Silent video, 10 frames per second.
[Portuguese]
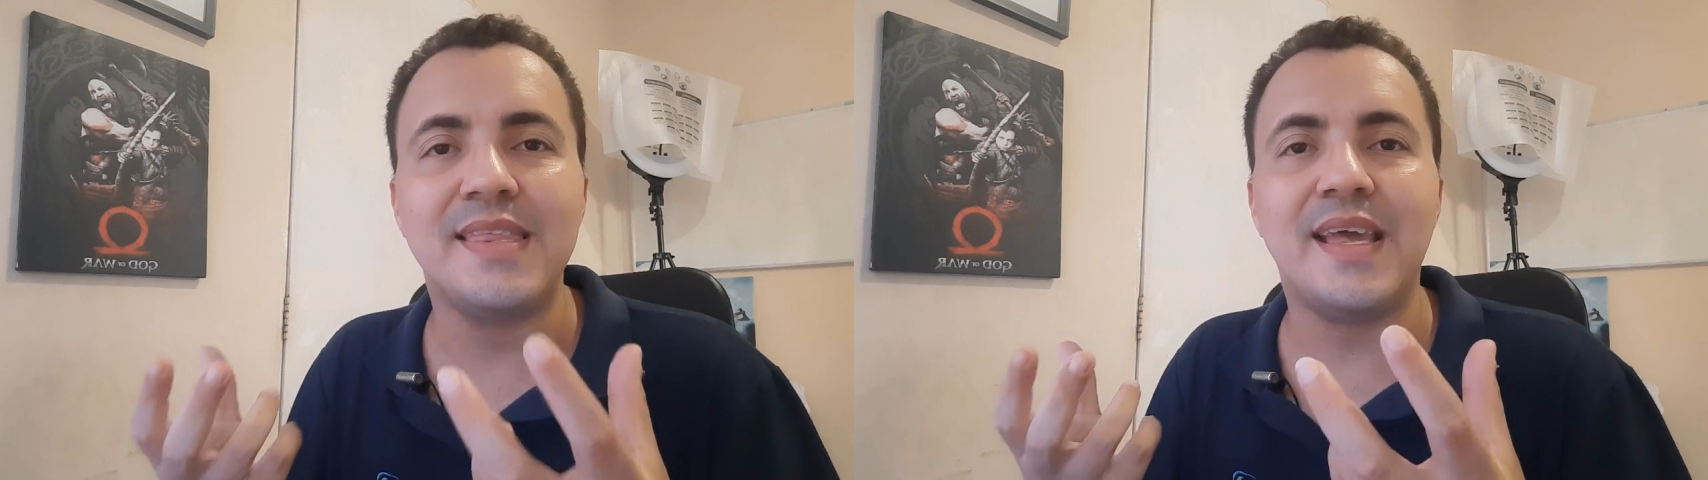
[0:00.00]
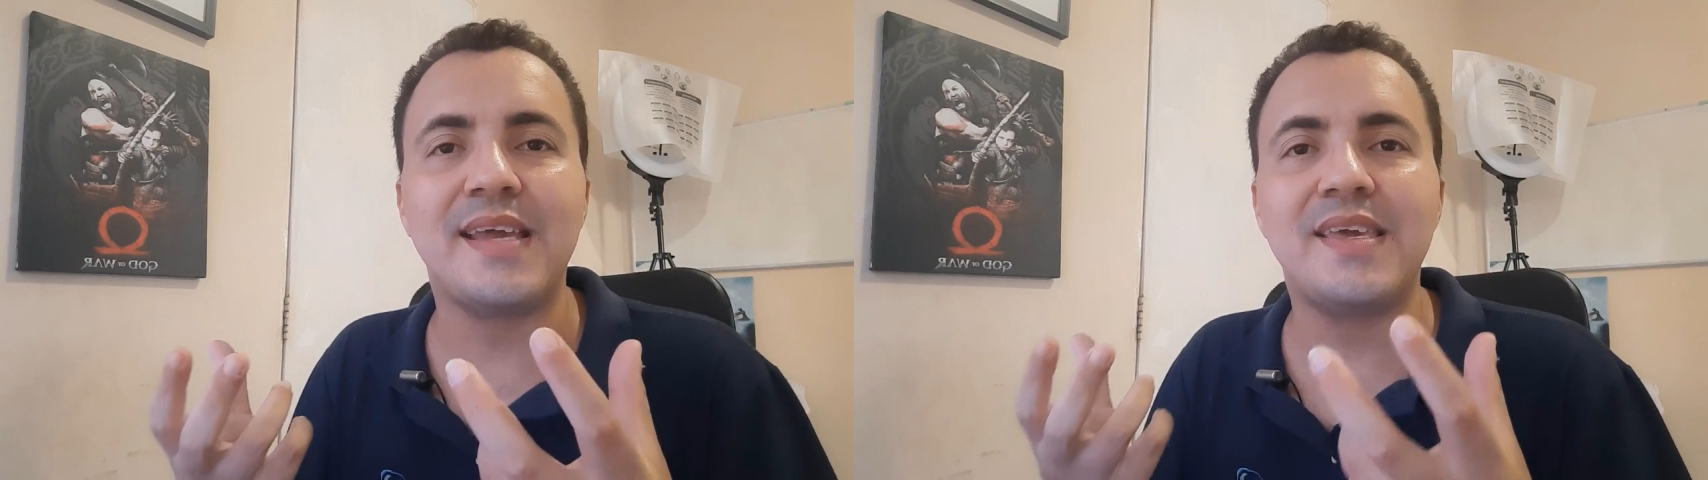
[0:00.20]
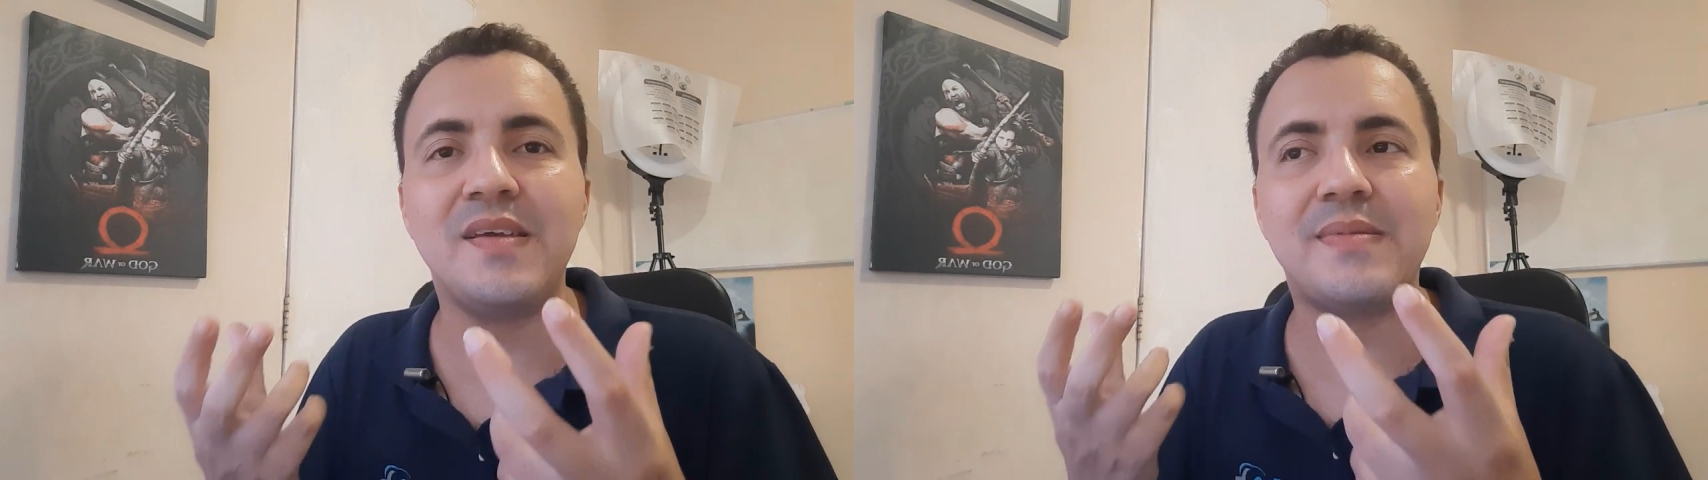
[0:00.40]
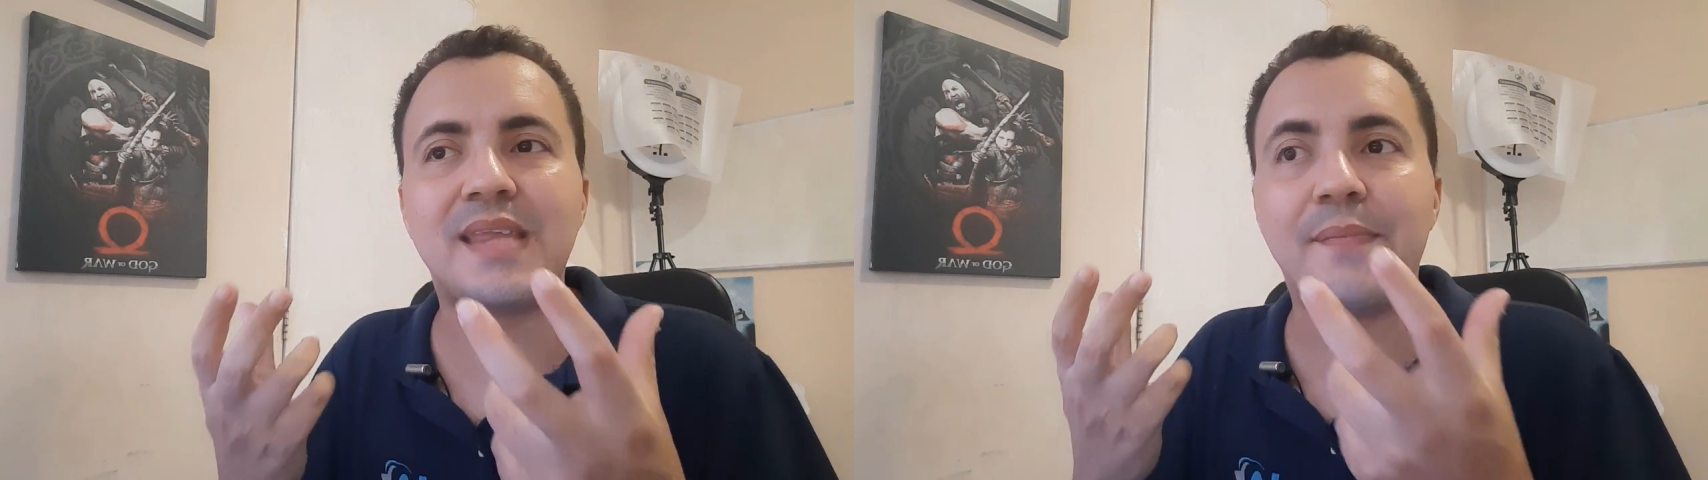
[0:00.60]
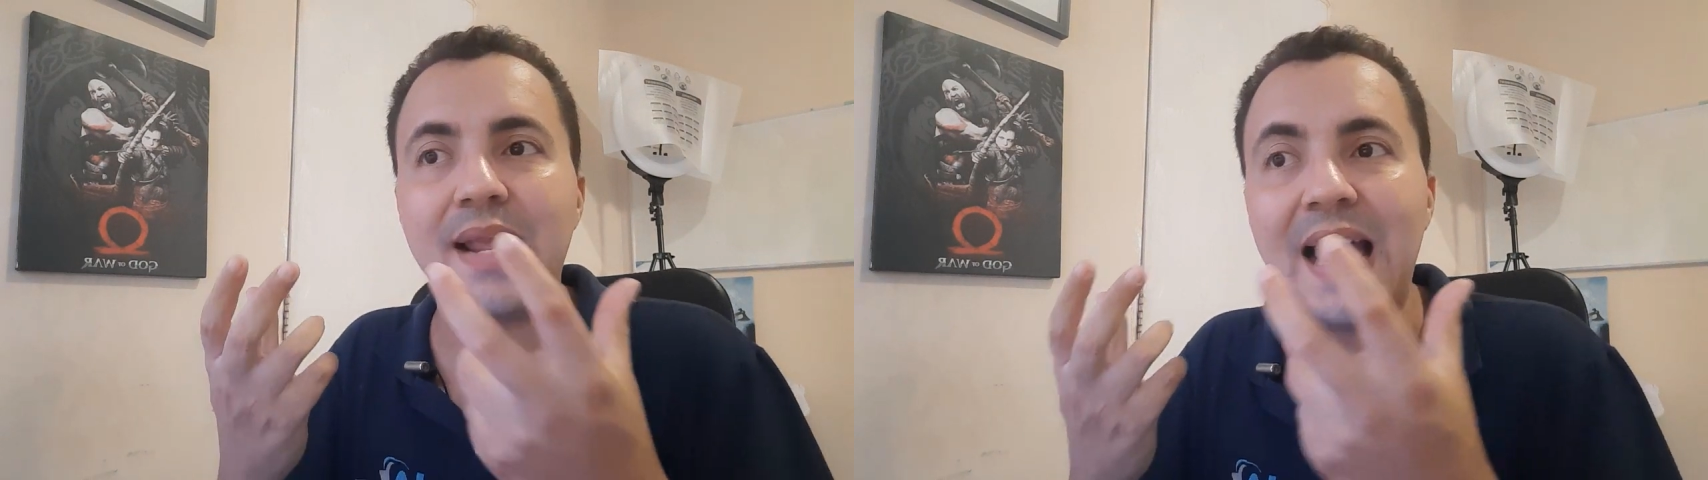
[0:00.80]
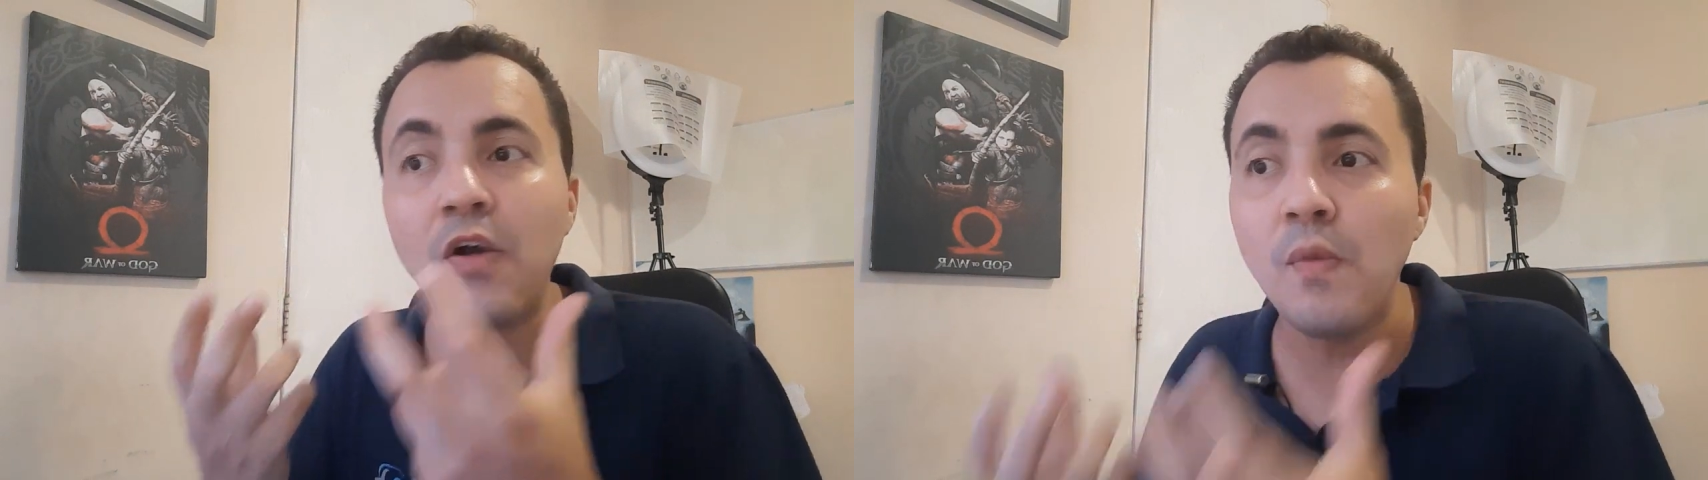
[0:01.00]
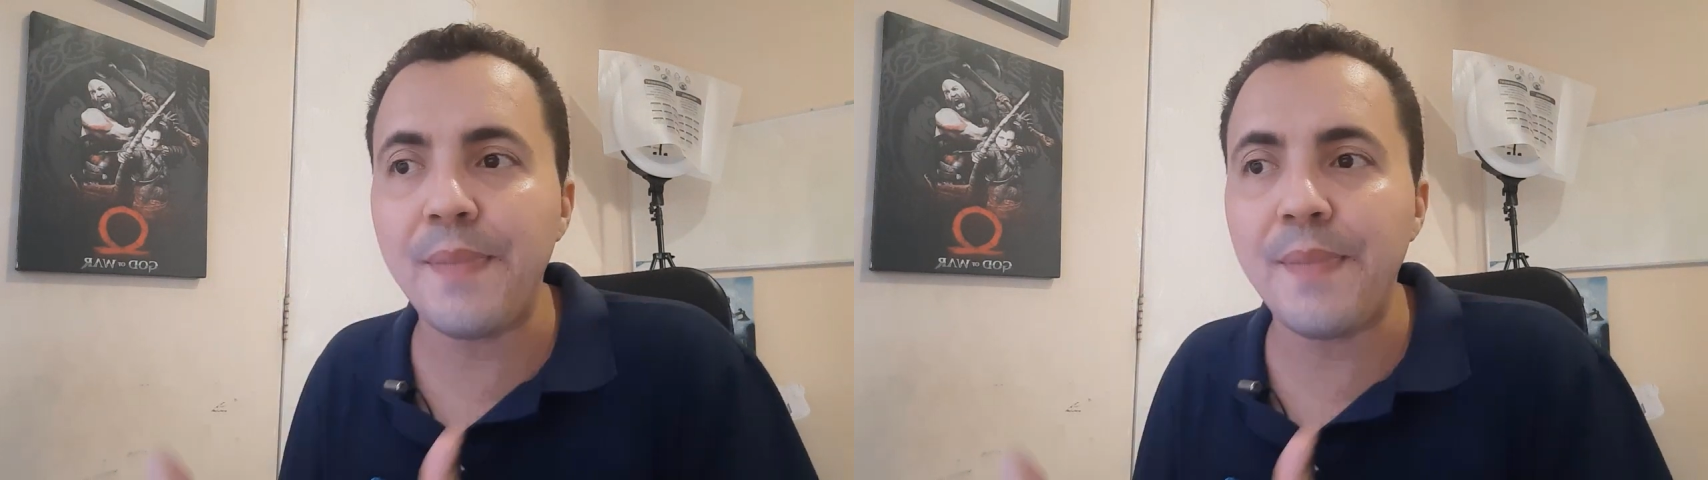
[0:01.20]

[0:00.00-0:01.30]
né, que trabalhar com